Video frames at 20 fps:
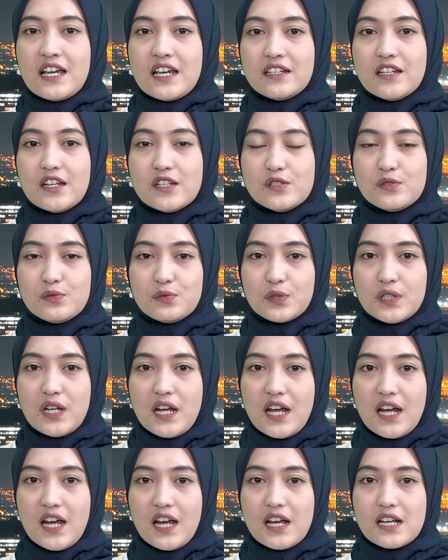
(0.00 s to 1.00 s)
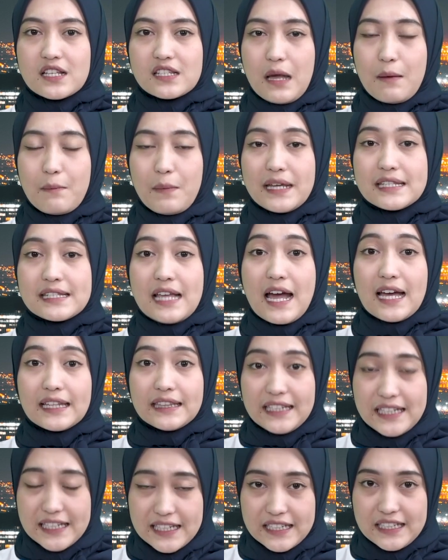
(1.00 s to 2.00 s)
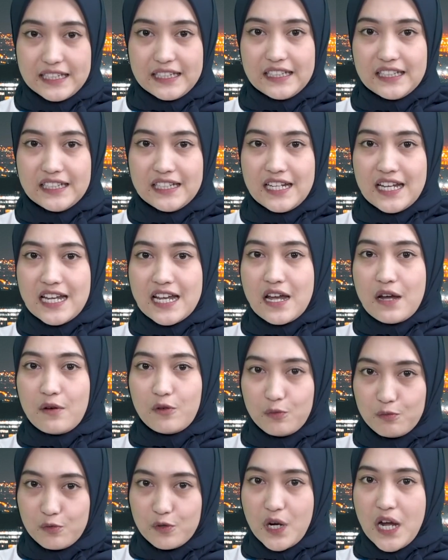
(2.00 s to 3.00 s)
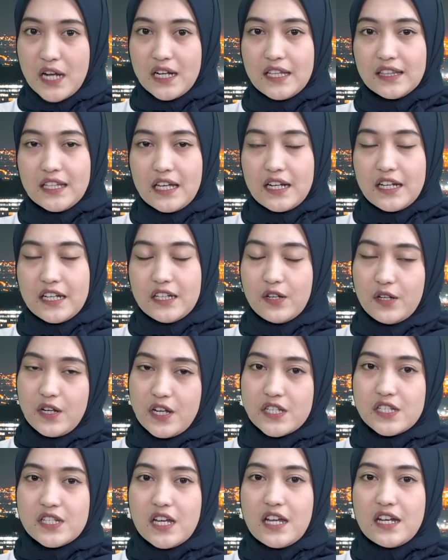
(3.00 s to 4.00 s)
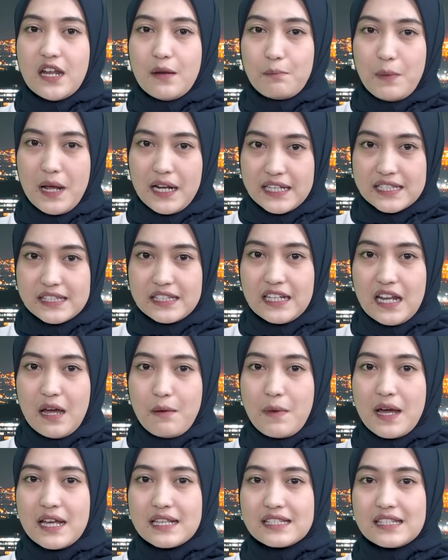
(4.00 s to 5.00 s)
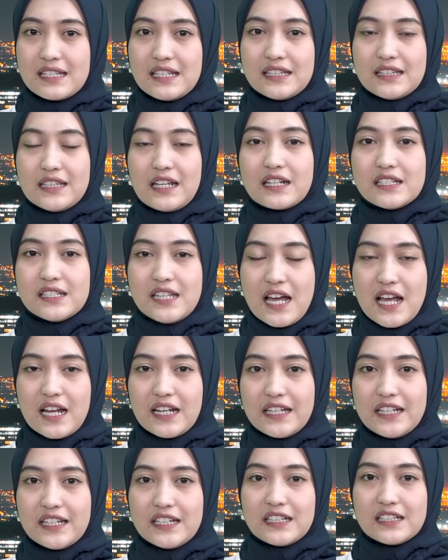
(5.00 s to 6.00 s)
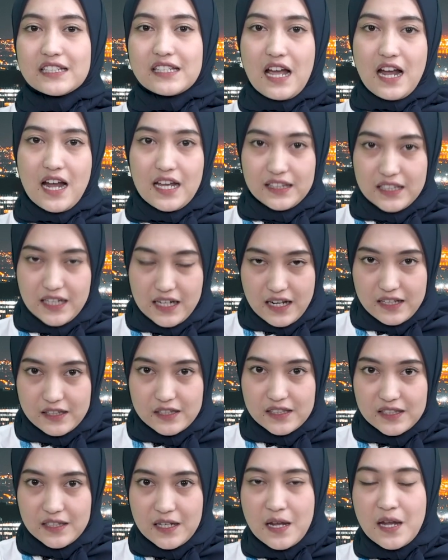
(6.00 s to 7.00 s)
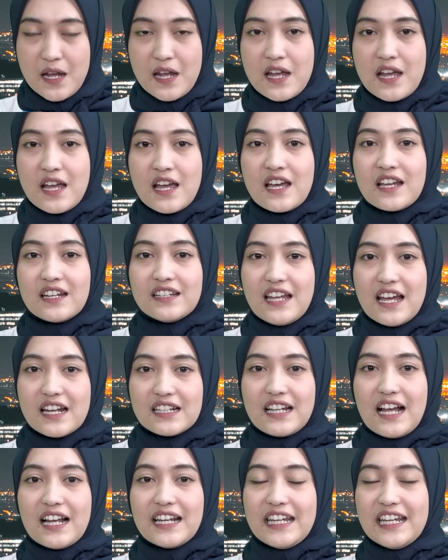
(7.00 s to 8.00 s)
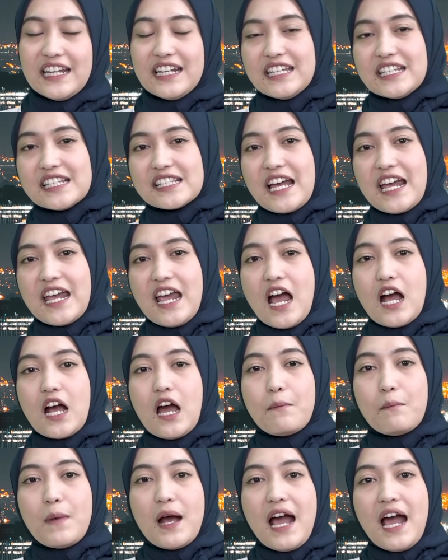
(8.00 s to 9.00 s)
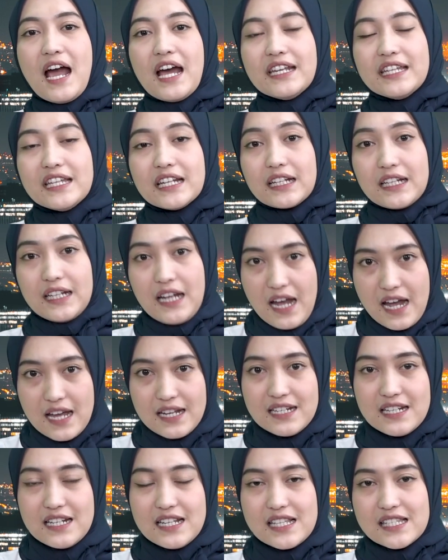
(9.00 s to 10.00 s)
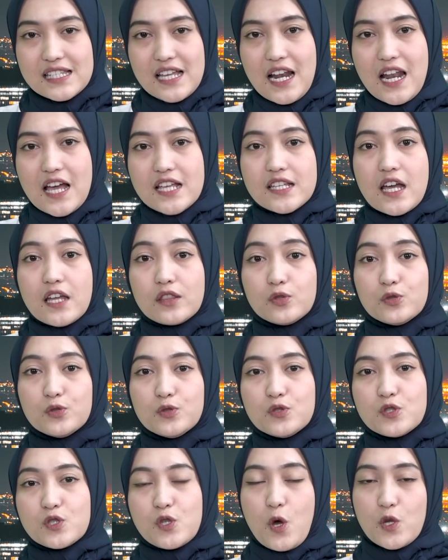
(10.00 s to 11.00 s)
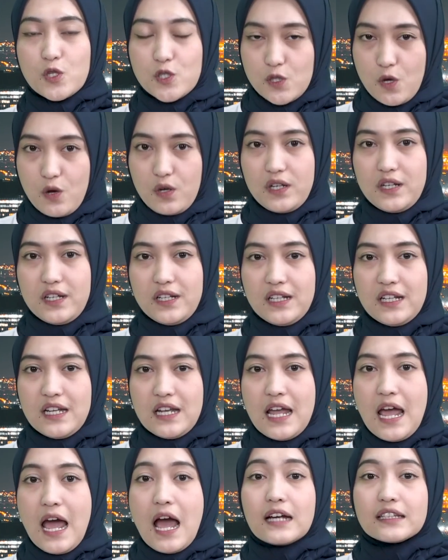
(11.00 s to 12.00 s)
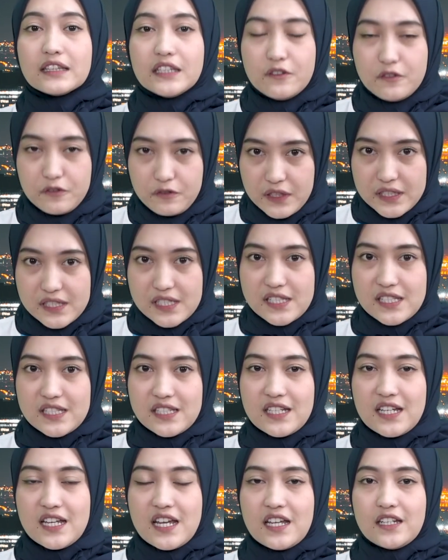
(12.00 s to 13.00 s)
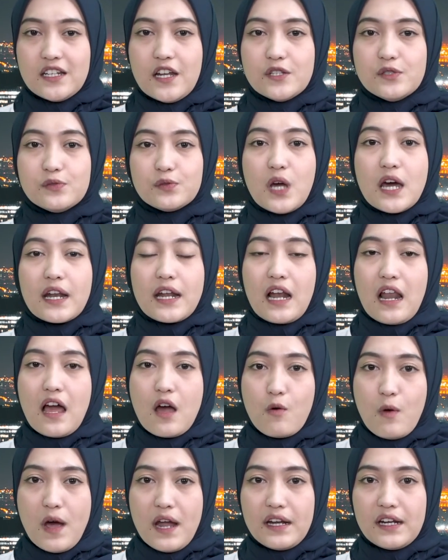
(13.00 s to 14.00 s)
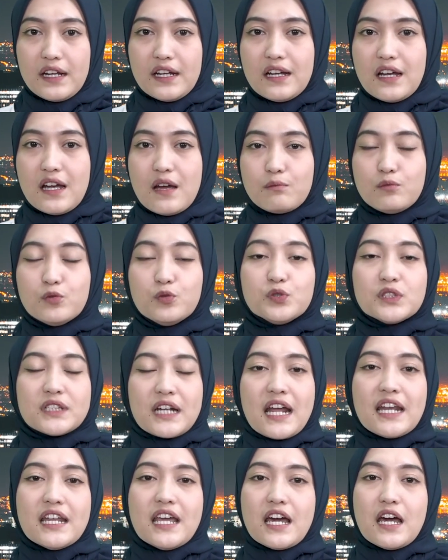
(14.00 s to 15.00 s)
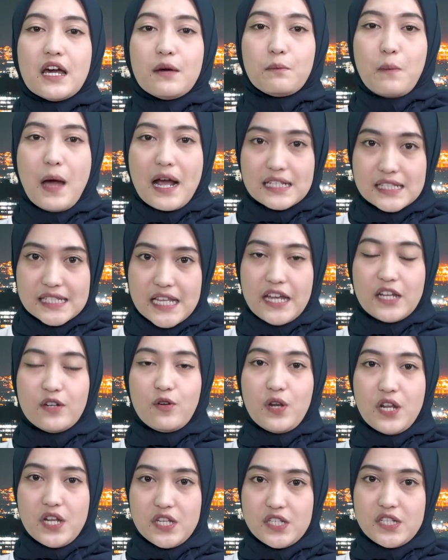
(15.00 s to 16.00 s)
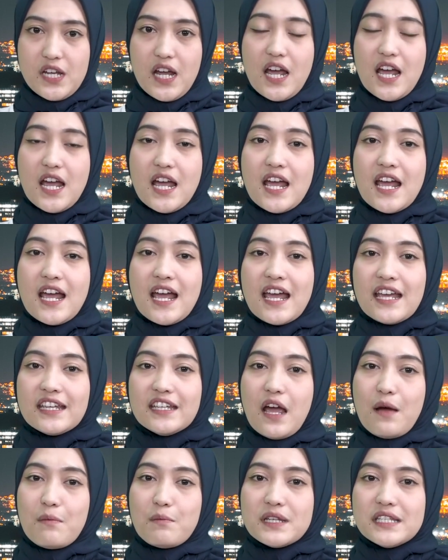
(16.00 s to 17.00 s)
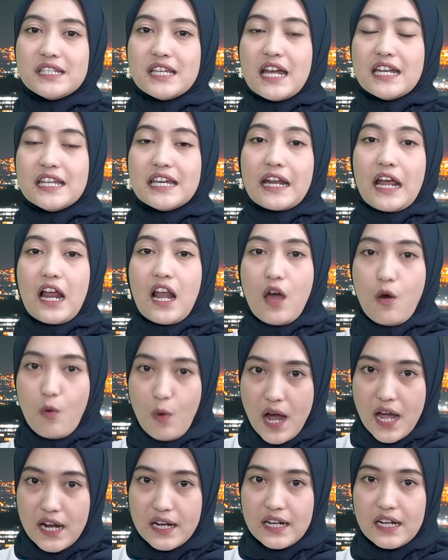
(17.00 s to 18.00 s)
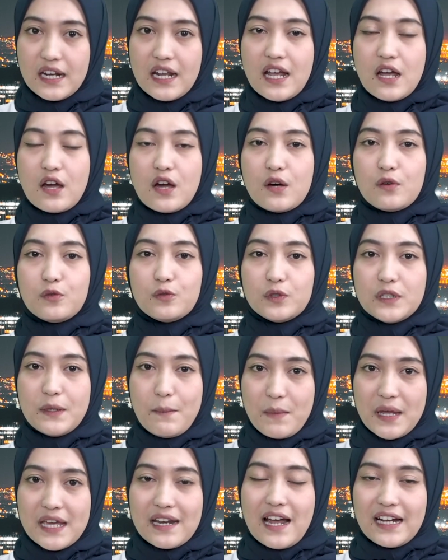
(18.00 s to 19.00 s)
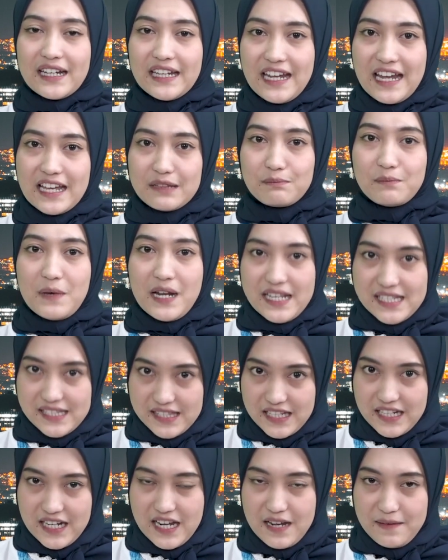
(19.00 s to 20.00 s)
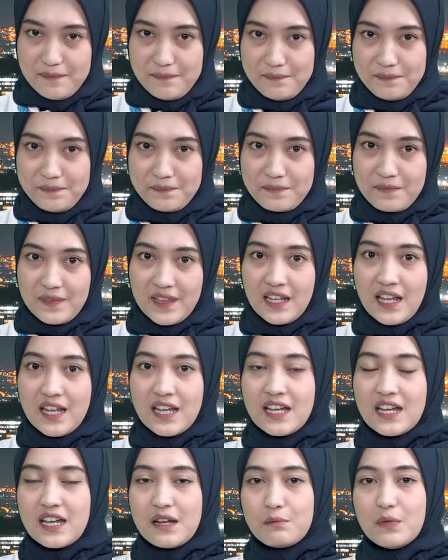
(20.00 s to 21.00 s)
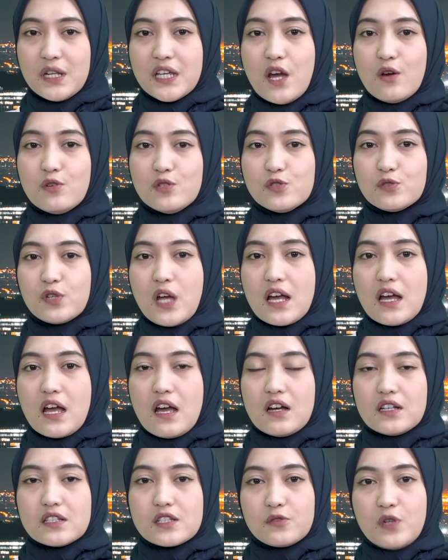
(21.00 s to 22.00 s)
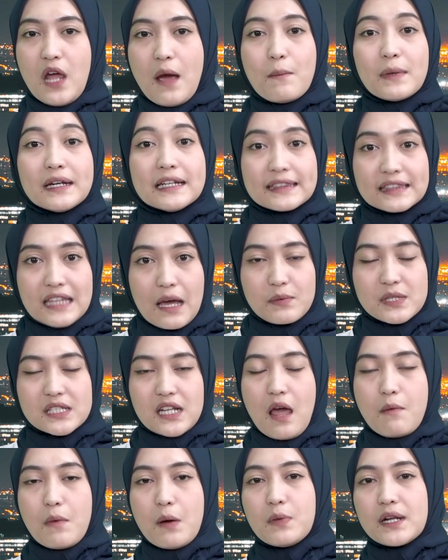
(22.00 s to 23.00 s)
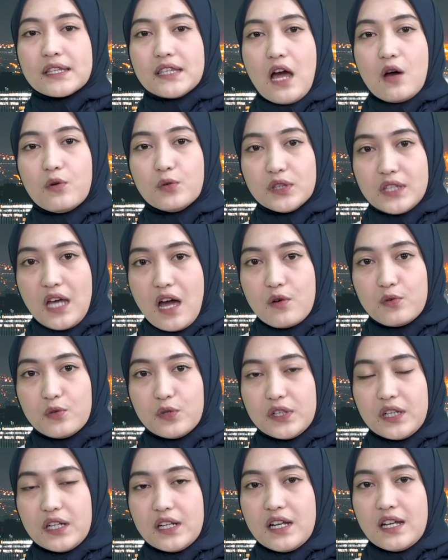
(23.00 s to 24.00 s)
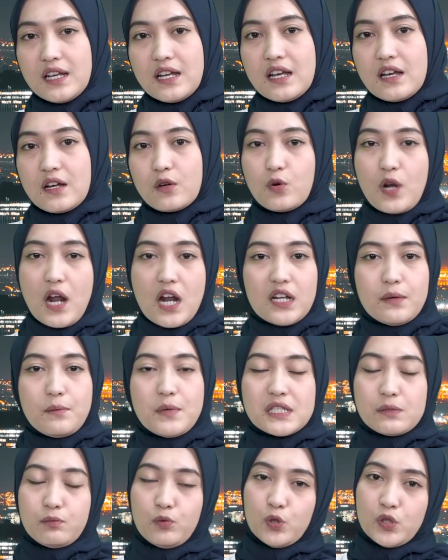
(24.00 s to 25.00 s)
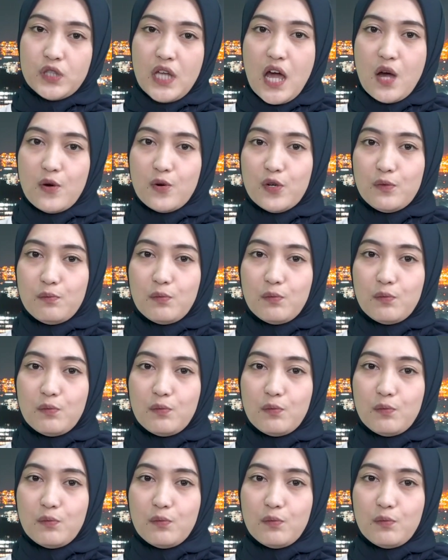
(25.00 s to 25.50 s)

dan juga sampai saat ini hubungan antara Indonesia dan Palestina masih terjalin sangat erat. Dan kali ini saya akan menghadirkan salah satu sosok aktivis dan juga relawan putra bangsa Indonesia yang menjadi relawan demi rakyat Palestina. Beliau juga eh, sudah menetap selama bertahun-tahun. Kurang lebih 10 tahun